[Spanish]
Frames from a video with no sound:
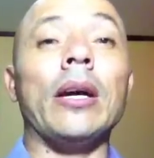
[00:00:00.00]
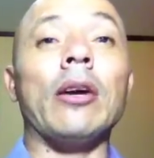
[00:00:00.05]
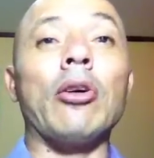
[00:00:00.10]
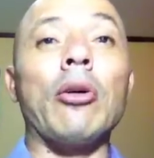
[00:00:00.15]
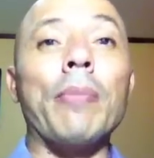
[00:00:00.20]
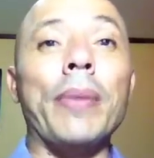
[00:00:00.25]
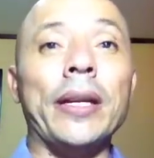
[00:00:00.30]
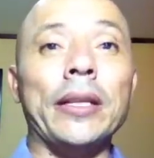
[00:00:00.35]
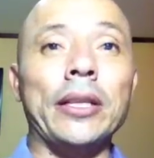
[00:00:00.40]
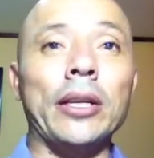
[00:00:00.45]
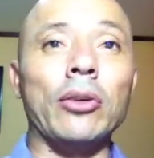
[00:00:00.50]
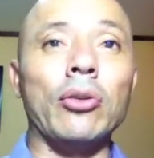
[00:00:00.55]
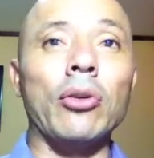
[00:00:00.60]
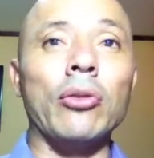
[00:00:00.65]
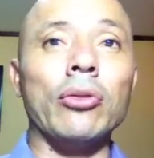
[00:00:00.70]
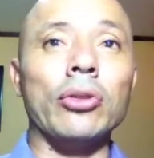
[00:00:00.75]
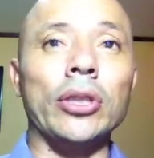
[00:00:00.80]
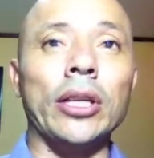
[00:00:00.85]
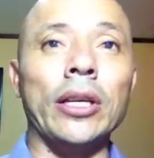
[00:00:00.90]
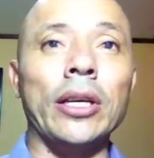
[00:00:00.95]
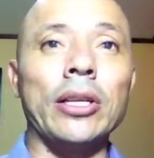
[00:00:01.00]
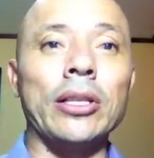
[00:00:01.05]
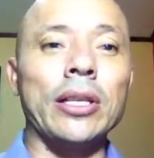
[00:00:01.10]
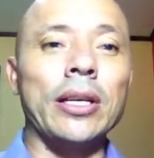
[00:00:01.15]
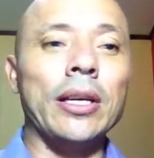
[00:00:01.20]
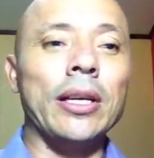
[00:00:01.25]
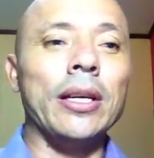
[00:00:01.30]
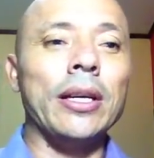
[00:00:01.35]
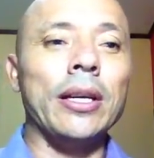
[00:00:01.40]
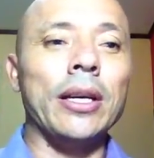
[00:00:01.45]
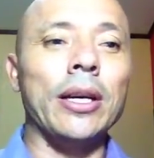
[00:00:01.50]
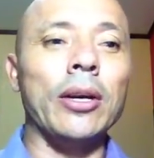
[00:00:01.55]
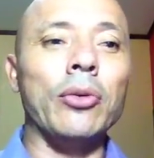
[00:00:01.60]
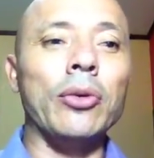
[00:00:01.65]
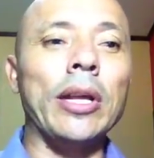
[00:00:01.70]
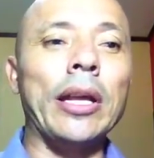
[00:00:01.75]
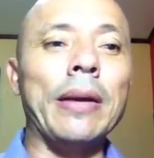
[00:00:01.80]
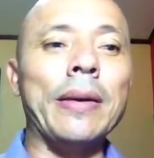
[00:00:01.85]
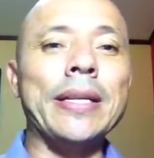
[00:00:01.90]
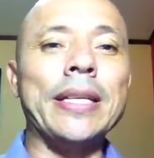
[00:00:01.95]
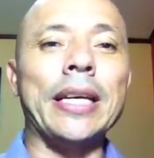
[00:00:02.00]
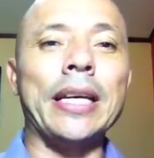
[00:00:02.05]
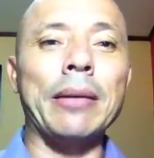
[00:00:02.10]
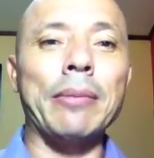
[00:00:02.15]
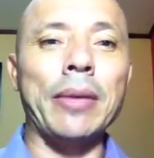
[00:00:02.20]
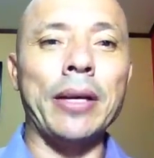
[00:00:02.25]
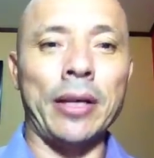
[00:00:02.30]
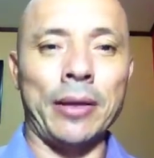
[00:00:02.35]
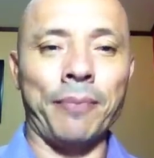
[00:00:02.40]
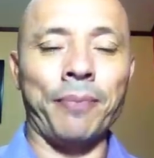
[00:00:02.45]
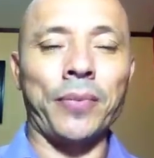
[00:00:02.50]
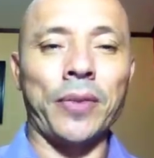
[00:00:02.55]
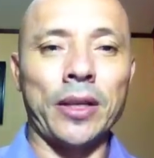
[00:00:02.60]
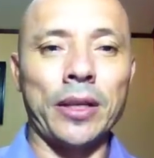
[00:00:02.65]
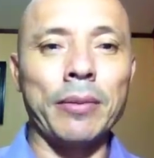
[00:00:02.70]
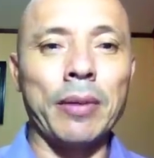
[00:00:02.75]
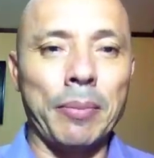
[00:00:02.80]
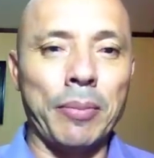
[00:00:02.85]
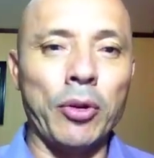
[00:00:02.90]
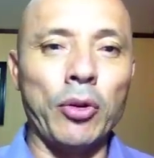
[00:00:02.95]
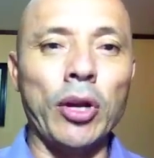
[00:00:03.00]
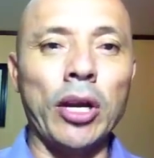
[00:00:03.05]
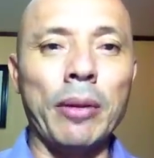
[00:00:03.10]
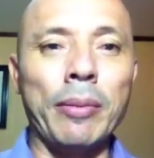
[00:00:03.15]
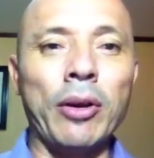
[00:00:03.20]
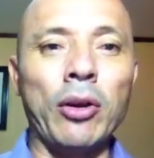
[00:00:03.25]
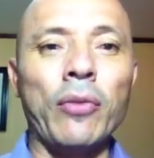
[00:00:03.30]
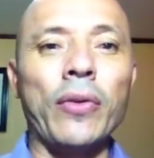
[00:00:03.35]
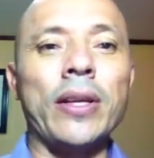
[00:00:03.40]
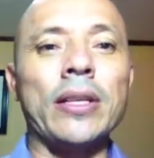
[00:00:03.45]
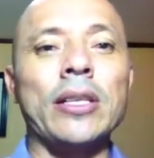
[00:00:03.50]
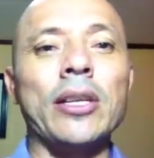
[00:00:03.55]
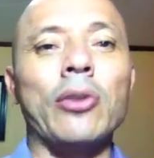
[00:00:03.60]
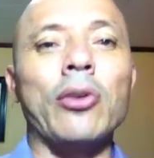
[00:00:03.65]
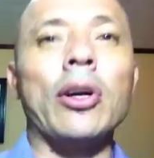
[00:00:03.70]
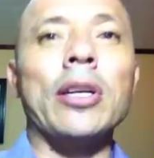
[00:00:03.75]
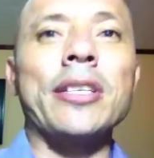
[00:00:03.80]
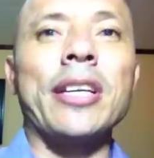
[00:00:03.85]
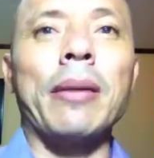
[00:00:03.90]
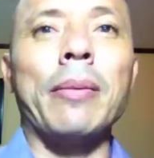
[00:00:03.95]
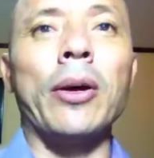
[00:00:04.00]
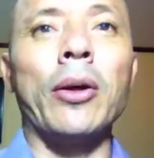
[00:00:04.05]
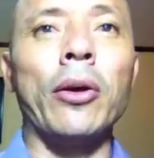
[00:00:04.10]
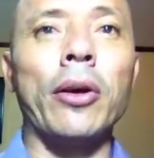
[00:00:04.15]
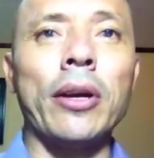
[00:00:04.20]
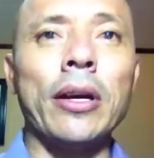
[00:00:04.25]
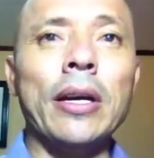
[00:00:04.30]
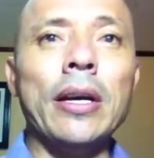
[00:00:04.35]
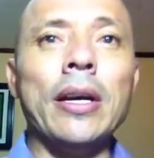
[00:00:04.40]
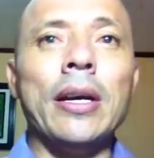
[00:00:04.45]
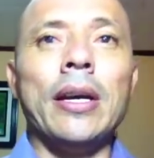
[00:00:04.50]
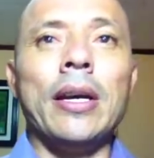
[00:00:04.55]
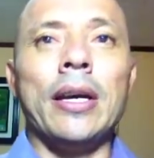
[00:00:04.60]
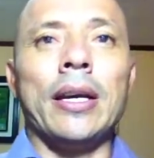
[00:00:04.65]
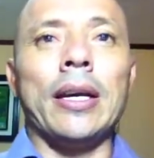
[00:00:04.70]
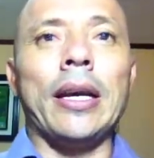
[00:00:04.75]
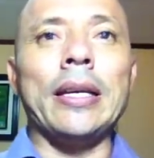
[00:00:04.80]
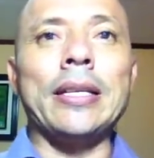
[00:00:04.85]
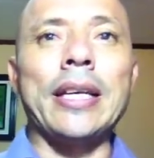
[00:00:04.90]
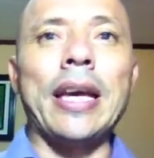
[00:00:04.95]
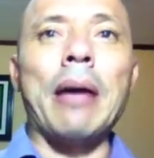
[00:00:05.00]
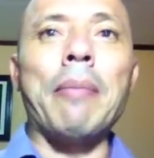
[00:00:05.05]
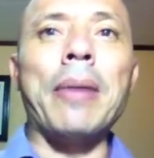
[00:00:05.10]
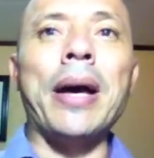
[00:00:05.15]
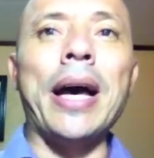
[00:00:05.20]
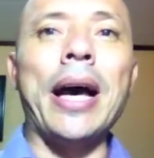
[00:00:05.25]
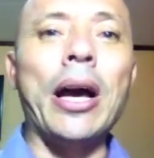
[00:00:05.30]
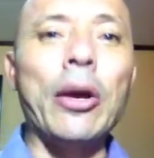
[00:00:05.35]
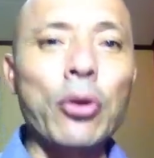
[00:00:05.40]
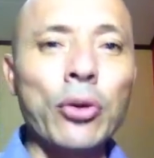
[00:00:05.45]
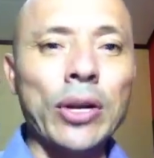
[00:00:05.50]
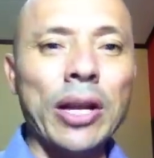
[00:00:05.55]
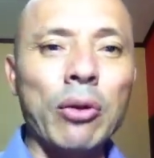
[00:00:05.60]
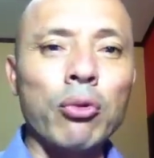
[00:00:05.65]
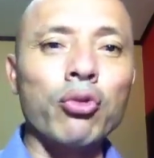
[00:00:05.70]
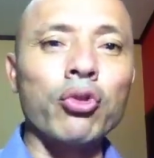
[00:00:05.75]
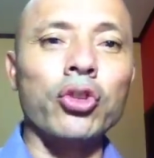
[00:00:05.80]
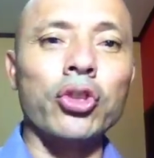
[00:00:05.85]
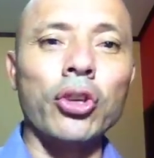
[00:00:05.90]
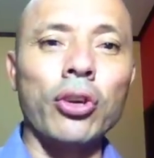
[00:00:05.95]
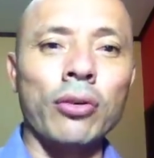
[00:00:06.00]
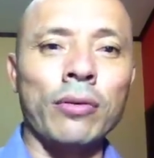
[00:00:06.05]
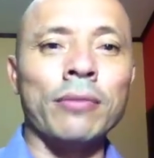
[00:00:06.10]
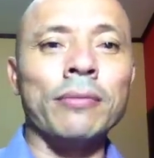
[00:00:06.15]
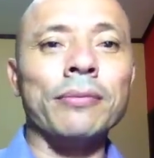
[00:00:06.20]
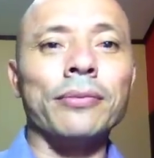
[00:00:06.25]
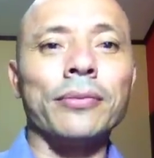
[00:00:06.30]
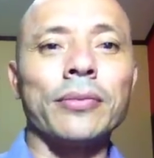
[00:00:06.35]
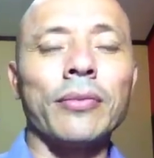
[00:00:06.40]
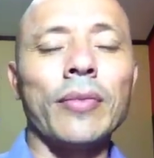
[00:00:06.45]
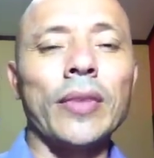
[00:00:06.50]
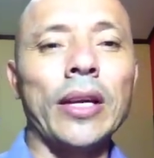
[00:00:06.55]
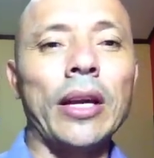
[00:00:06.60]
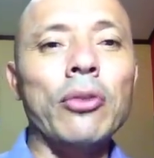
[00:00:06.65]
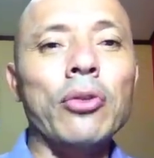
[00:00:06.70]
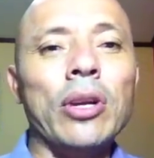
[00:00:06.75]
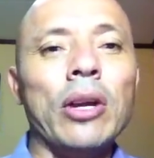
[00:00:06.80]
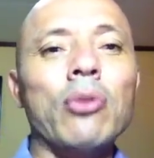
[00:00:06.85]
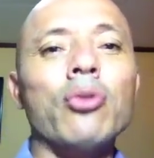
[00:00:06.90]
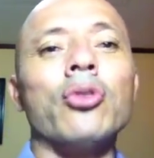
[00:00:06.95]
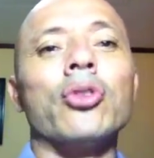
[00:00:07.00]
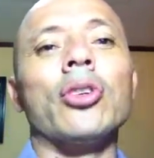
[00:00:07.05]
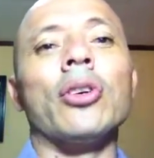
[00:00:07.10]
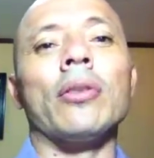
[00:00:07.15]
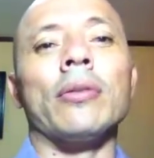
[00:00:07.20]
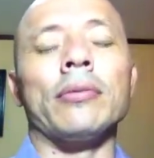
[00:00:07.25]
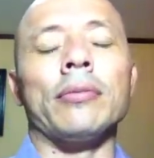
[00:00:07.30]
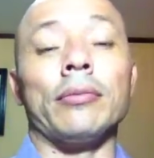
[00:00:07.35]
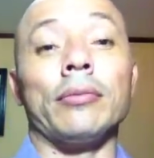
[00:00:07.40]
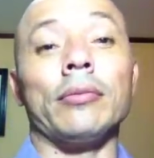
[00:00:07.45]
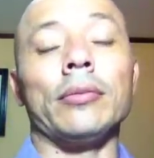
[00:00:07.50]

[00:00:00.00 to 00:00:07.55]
compartir con ustedes eh, una alabanza que me, que me pidió el hermano Francisco del El Salvador, que se llama Hay una unción, hay una unción.